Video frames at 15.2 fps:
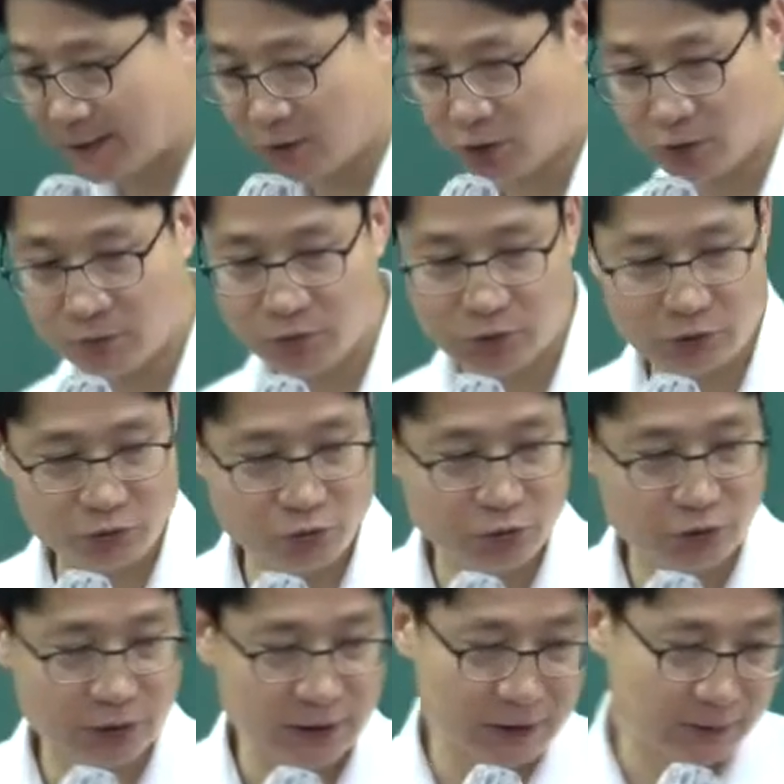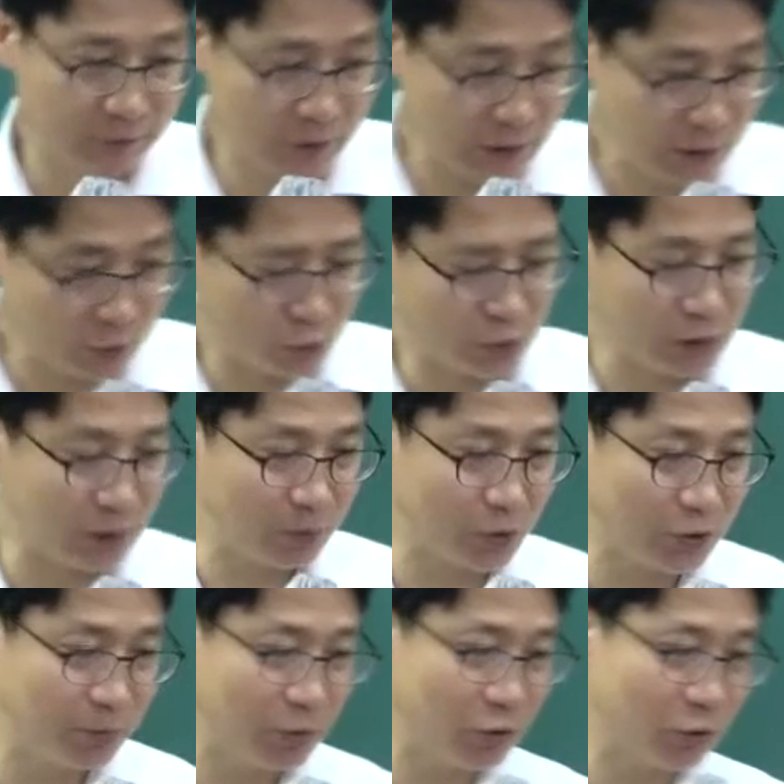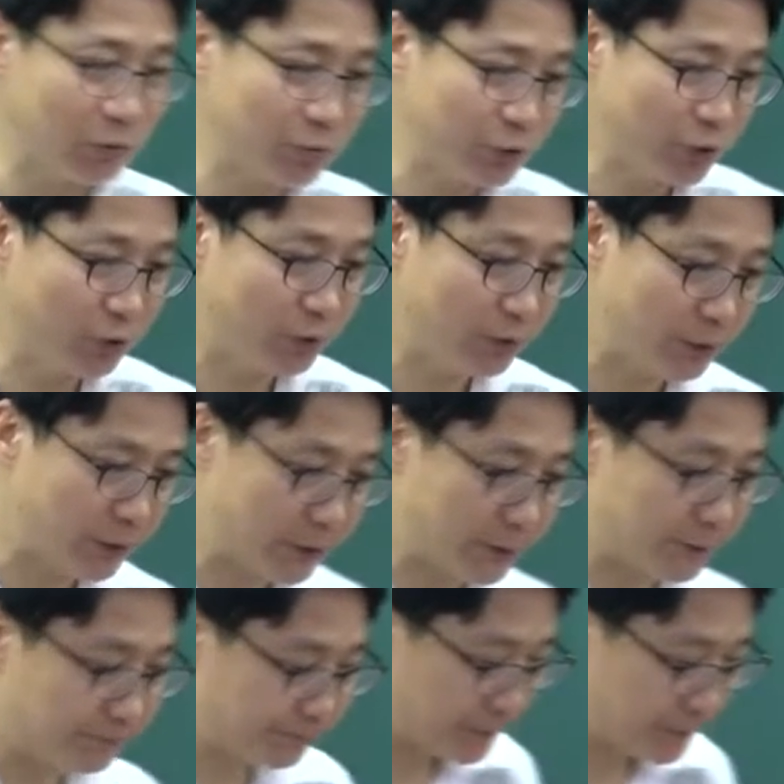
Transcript: 선호 문제 출제가 됩니다. 교재를 보시면 여러분요. 예.